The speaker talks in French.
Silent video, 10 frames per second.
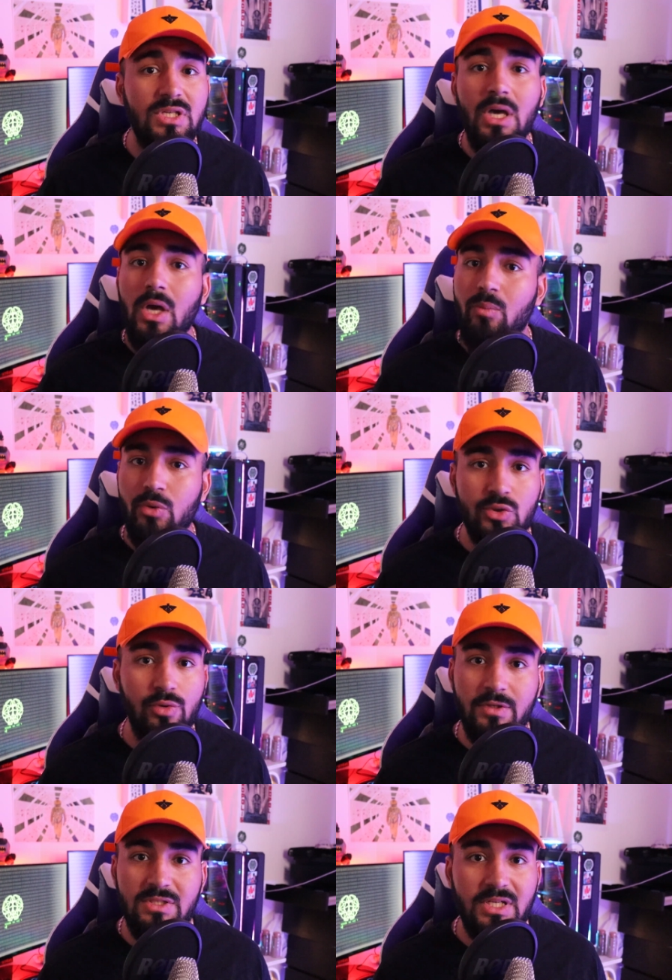qui peut se
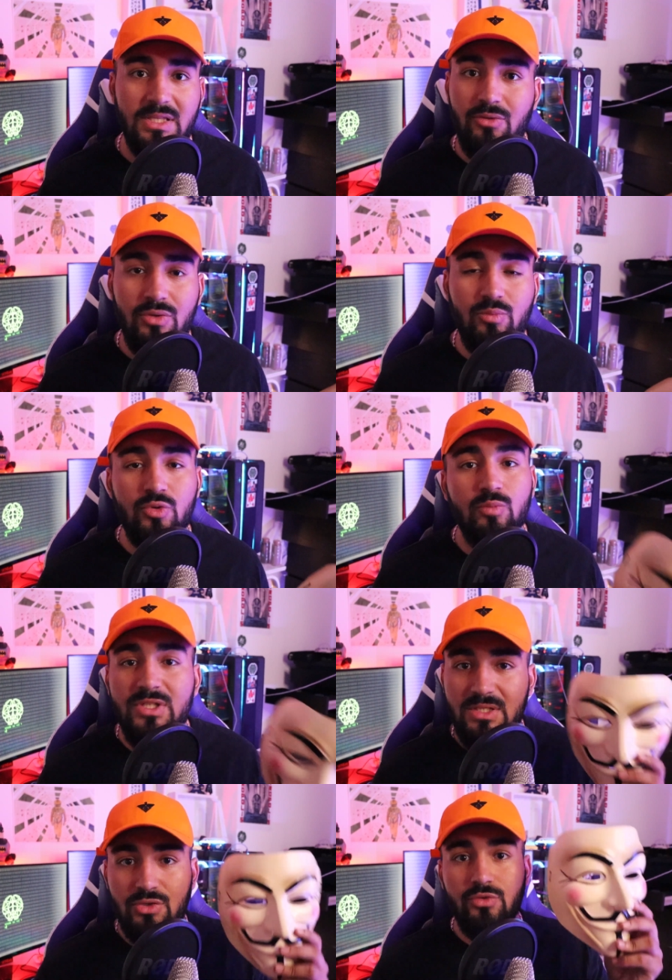revendiquer d'Anonymous. Moi,
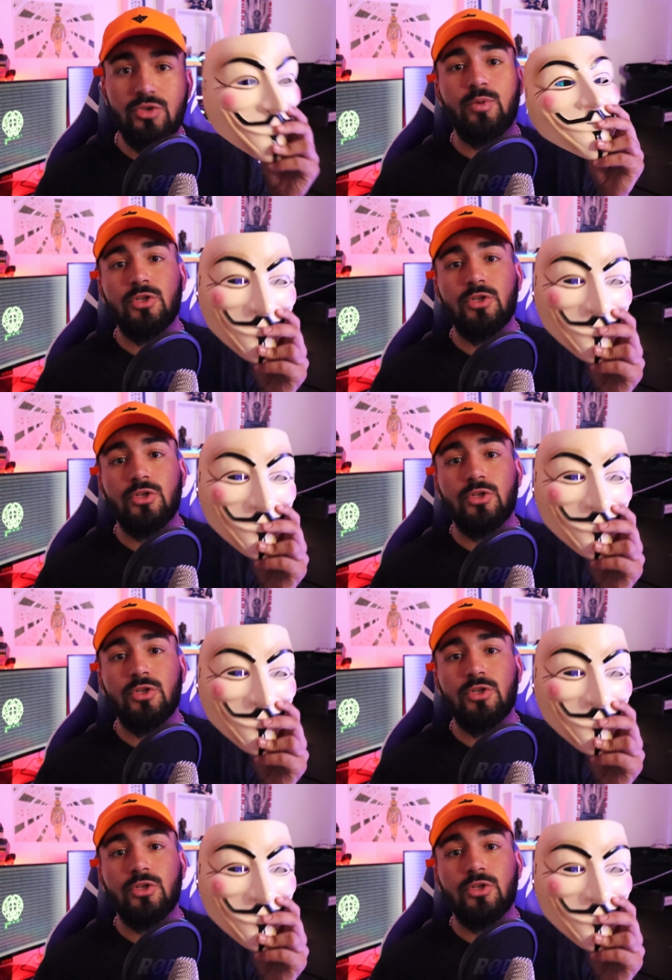si je veux, je